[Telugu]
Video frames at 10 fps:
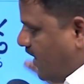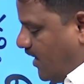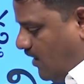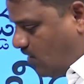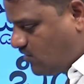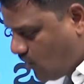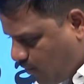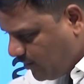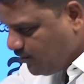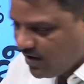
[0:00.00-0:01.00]
ఈడ
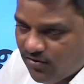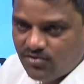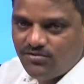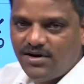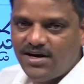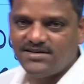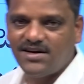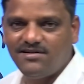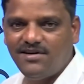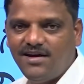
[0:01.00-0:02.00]
కొట్టుకోపోయి మీద కొట్టుకున్నాడు
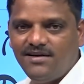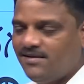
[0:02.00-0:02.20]
తట్టుకున